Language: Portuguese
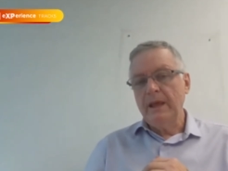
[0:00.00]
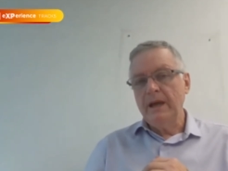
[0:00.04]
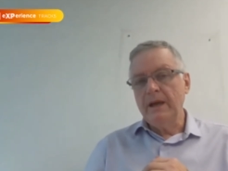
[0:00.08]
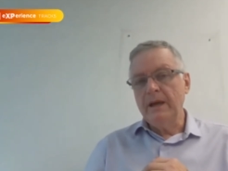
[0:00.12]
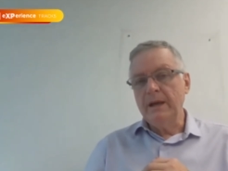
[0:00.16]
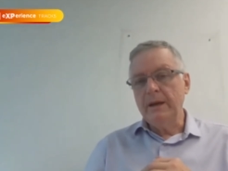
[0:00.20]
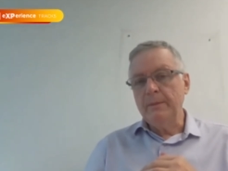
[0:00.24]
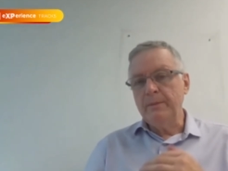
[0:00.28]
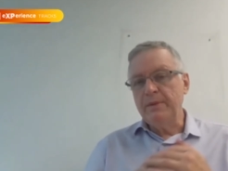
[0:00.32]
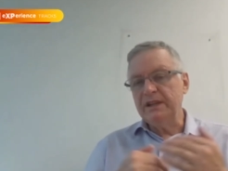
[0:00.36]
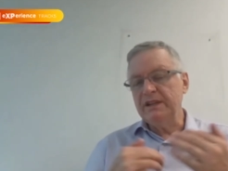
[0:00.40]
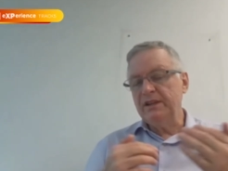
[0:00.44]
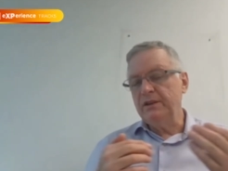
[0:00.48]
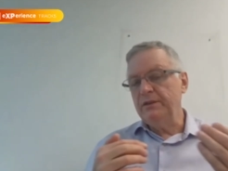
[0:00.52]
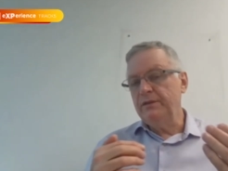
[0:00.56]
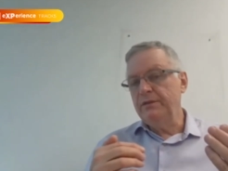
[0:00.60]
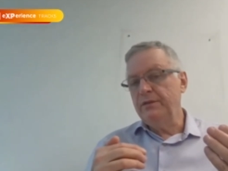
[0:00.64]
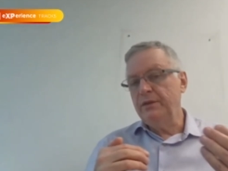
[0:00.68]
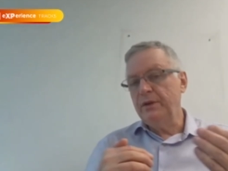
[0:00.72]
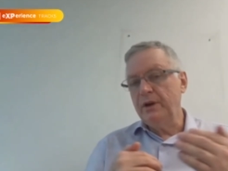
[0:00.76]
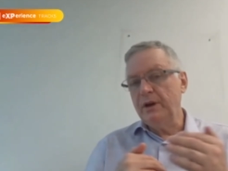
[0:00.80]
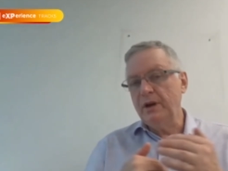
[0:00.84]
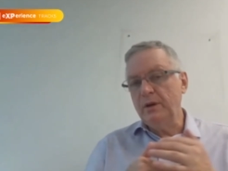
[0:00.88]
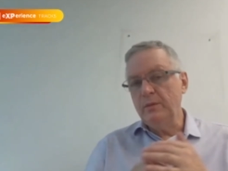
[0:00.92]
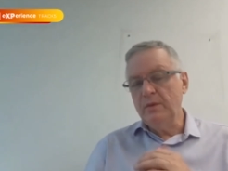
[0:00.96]
a
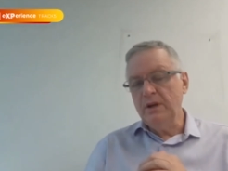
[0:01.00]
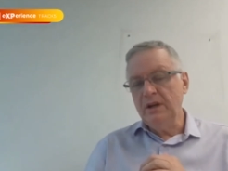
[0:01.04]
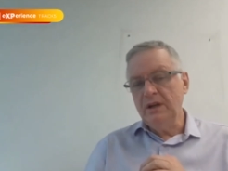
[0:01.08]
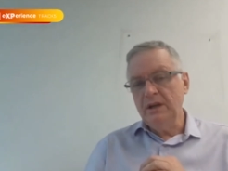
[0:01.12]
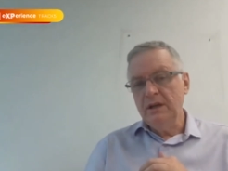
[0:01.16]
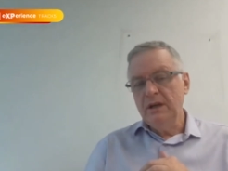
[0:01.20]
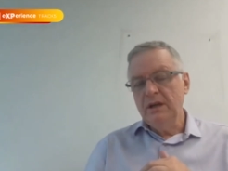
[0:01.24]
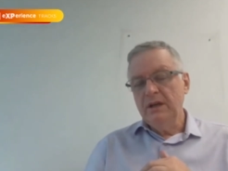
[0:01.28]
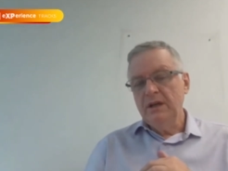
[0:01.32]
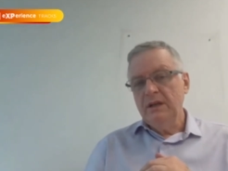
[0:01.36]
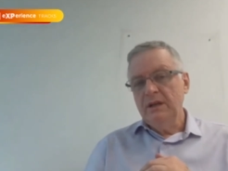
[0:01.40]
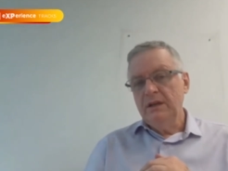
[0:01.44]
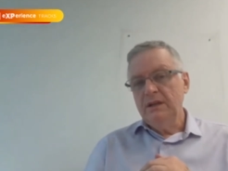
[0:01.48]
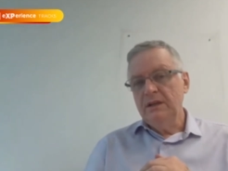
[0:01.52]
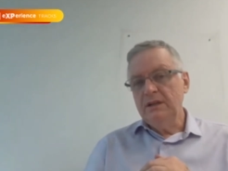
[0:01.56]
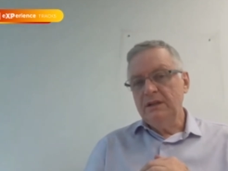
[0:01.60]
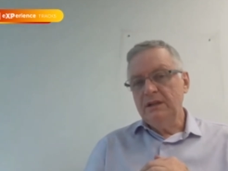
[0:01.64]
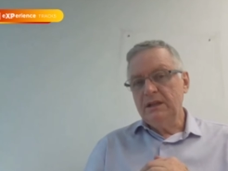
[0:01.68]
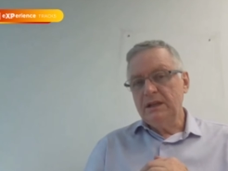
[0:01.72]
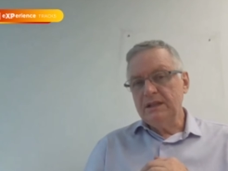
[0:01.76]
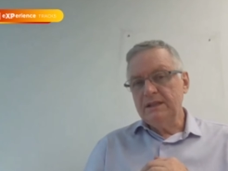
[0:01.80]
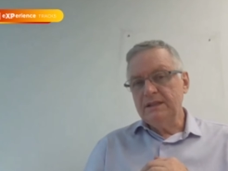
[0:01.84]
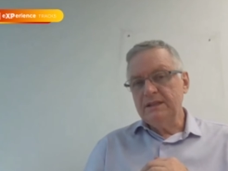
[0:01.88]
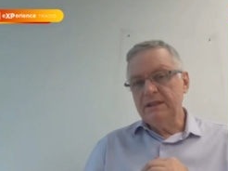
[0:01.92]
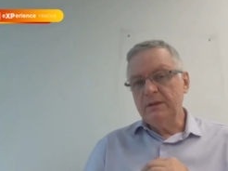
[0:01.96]
plataforma e
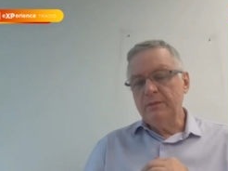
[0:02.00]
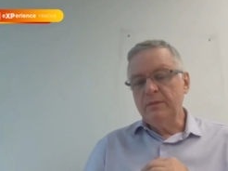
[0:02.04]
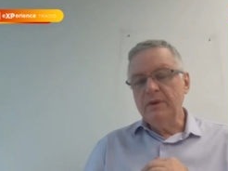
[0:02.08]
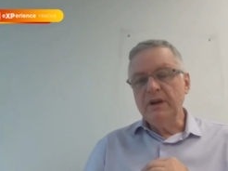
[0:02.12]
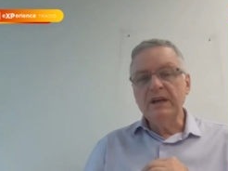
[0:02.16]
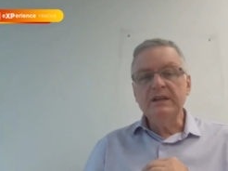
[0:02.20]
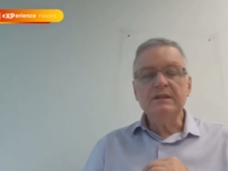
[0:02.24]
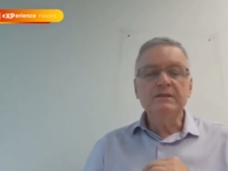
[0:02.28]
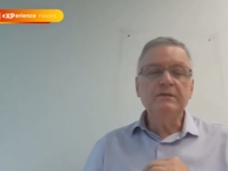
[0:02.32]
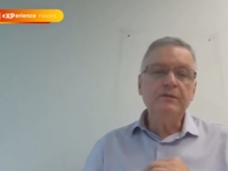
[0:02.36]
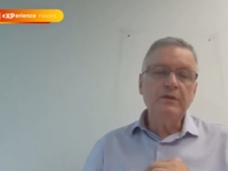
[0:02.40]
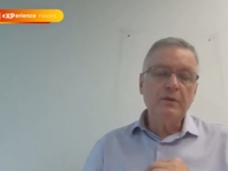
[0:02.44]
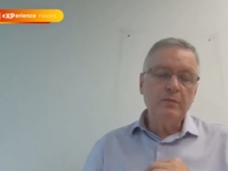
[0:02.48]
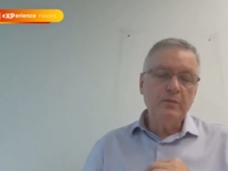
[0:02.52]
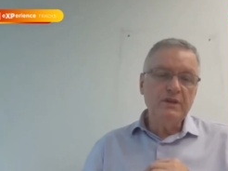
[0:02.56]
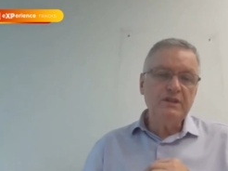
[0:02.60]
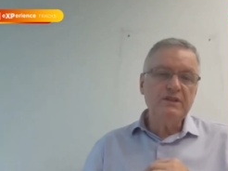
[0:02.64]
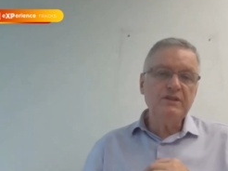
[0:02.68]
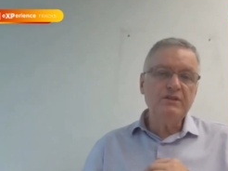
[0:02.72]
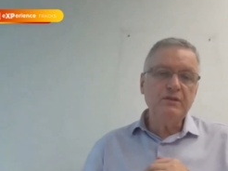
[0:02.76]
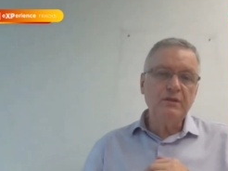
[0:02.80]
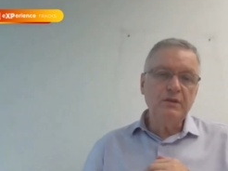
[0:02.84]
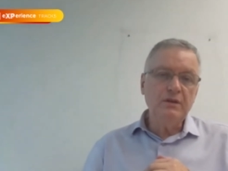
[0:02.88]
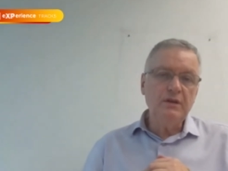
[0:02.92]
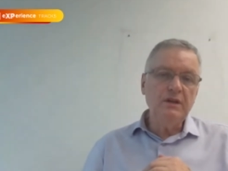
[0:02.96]
trazer mais
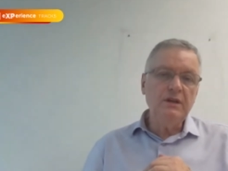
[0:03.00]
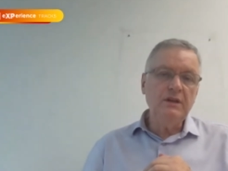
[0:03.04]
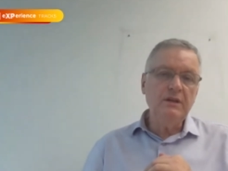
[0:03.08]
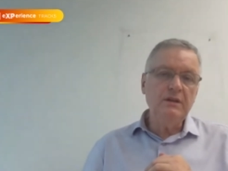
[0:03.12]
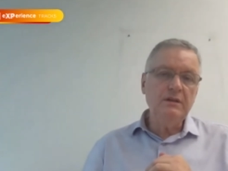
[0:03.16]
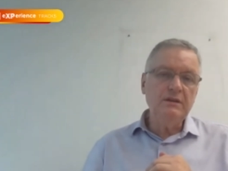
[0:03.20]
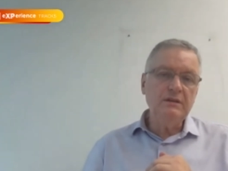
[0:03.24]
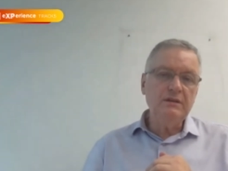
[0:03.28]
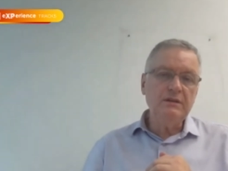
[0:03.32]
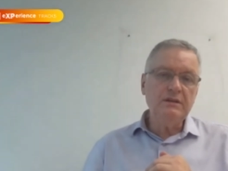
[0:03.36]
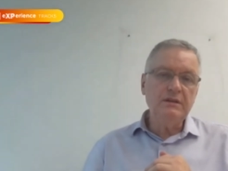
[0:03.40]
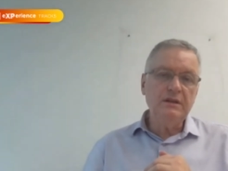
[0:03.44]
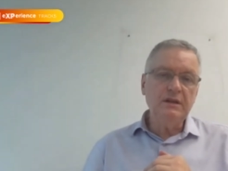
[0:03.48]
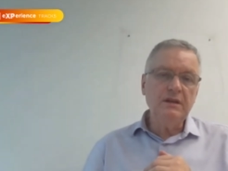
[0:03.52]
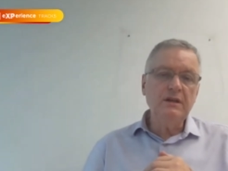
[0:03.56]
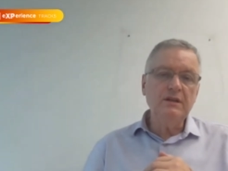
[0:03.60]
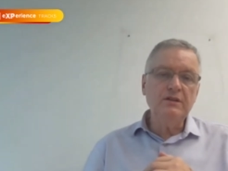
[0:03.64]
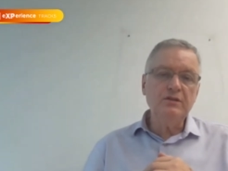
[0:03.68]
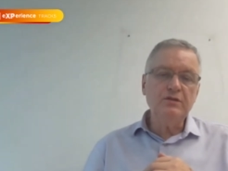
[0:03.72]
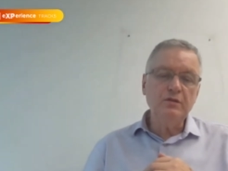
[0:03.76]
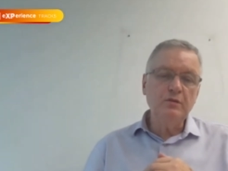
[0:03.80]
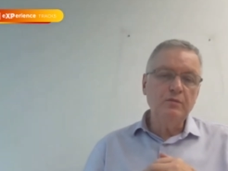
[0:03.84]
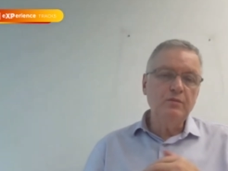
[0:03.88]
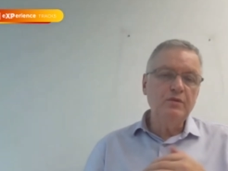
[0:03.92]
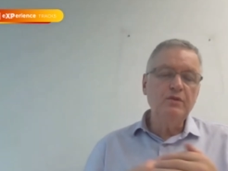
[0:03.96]
informações é,
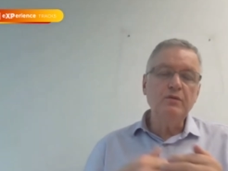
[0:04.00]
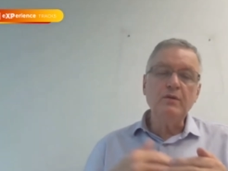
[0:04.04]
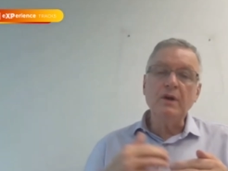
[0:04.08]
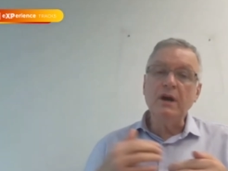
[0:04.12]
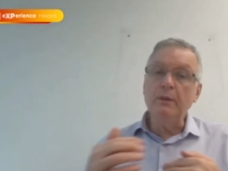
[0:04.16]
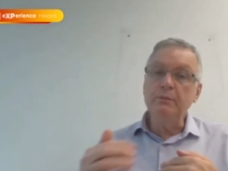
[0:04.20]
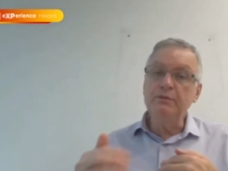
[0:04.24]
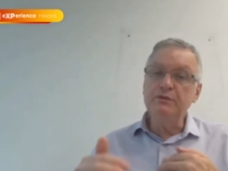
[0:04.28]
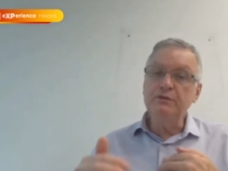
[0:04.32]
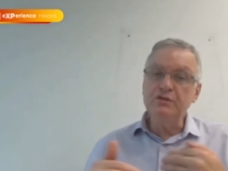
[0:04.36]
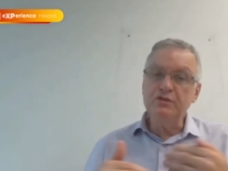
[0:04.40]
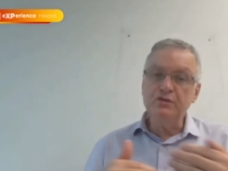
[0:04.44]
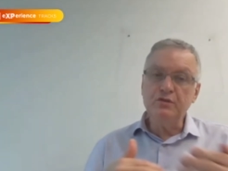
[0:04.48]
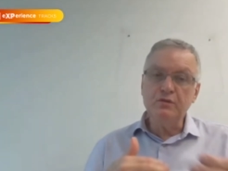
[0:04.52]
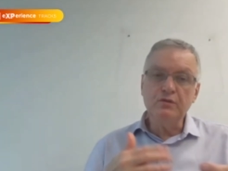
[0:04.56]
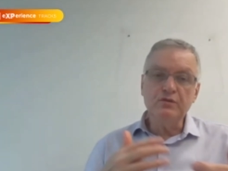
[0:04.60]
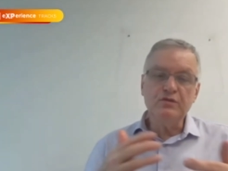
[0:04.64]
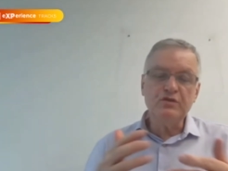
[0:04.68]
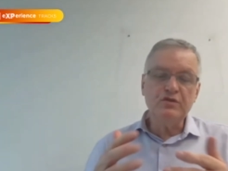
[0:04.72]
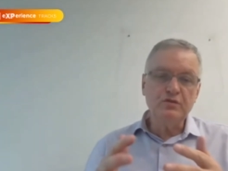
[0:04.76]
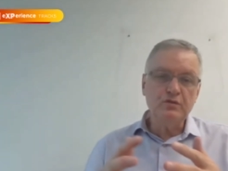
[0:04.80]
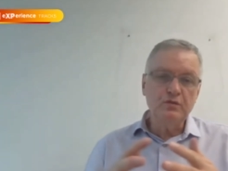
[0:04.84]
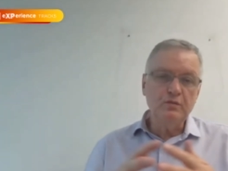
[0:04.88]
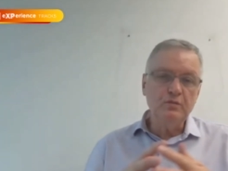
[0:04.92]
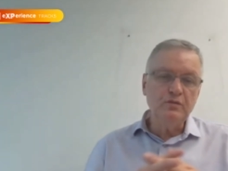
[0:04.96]
sobre o hábito de
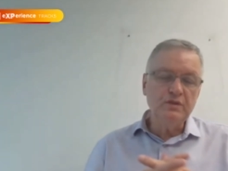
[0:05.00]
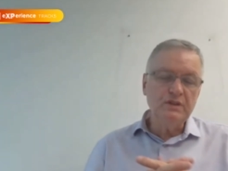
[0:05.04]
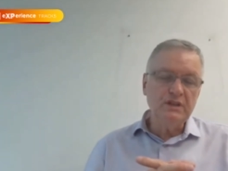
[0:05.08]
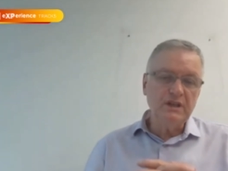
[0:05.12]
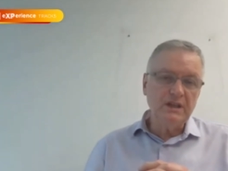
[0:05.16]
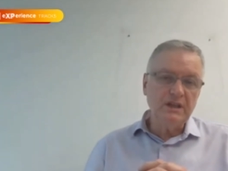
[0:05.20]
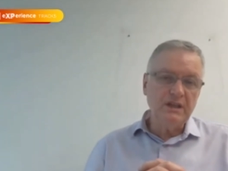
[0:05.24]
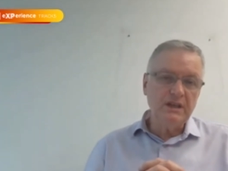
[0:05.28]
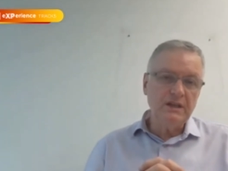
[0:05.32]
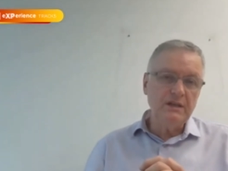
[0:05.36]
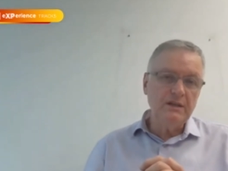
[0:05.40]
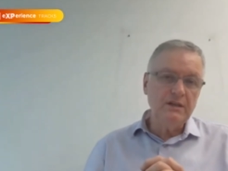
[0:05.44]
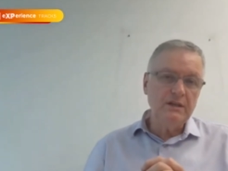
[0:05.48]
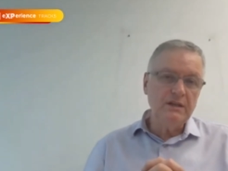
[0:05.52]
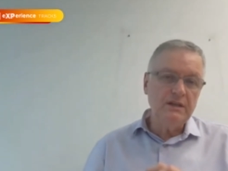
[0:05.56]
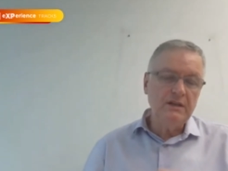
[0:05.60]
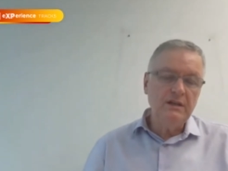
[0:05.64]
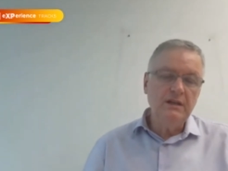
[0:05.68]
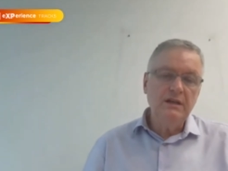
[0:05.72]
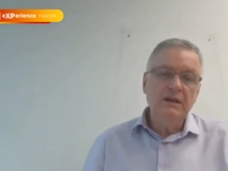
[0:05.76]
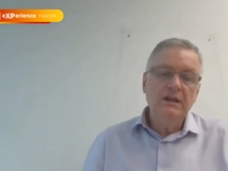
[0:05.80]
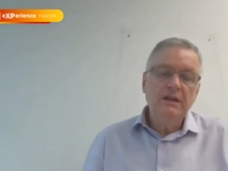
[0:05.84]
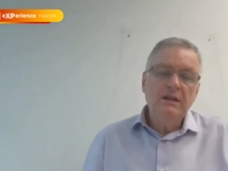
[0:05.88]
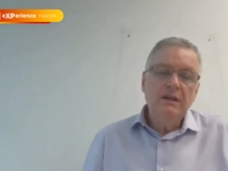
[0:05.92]
consumo daquele,